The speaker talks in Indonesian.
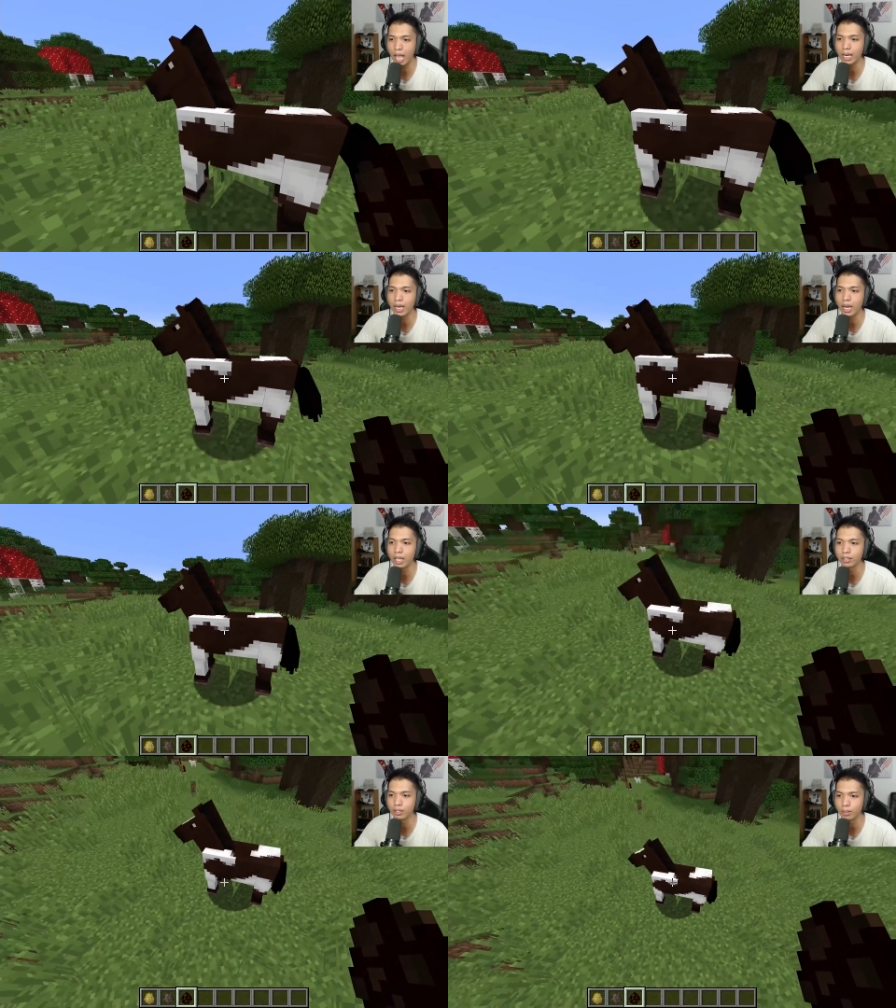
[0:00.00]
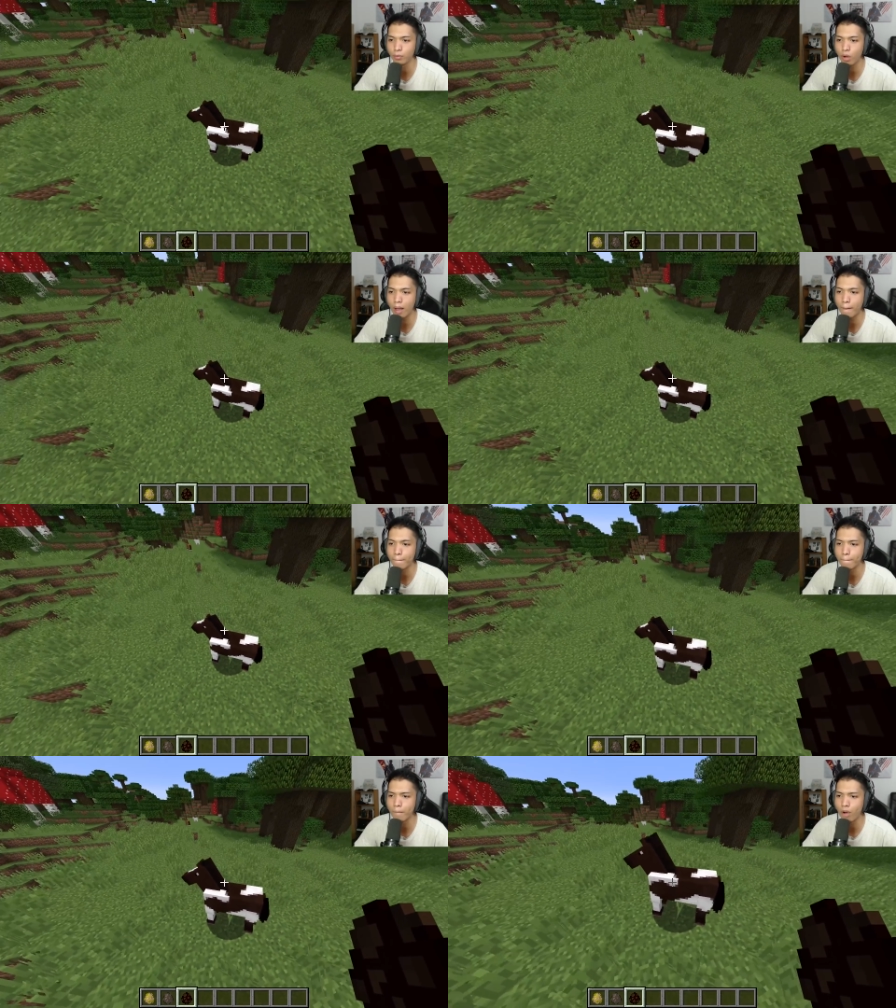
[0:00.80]
ini adalah sebuah
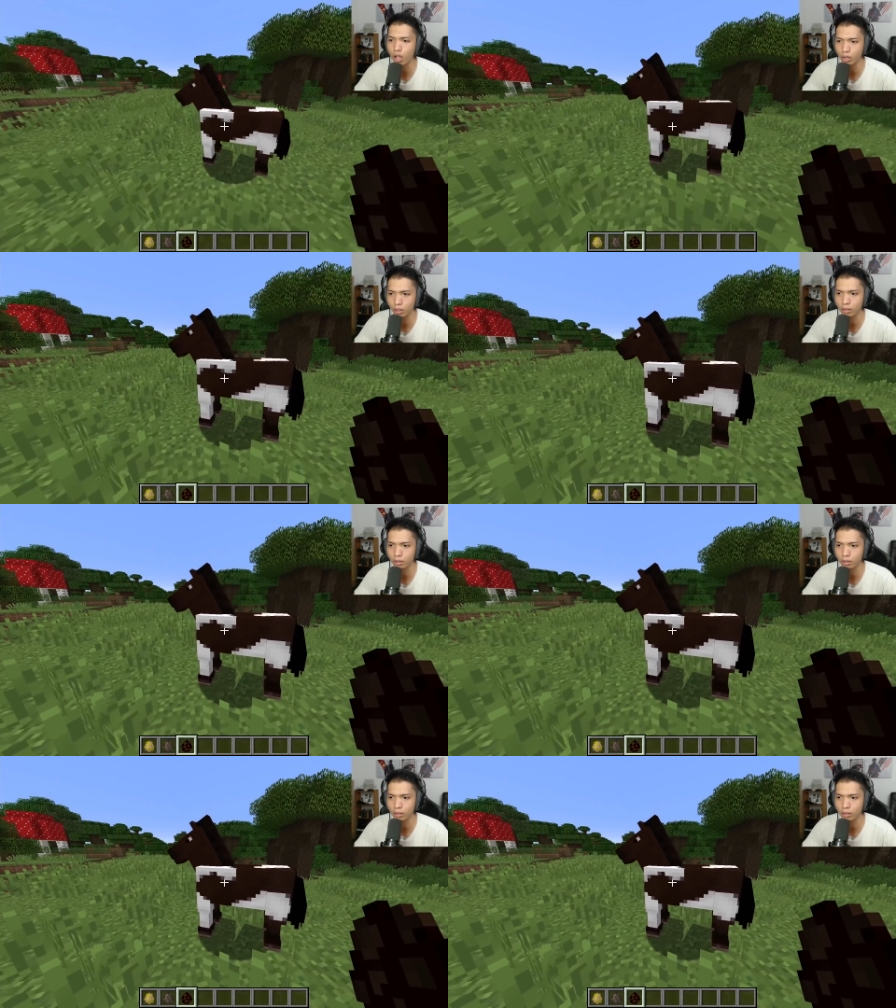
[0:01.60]
mod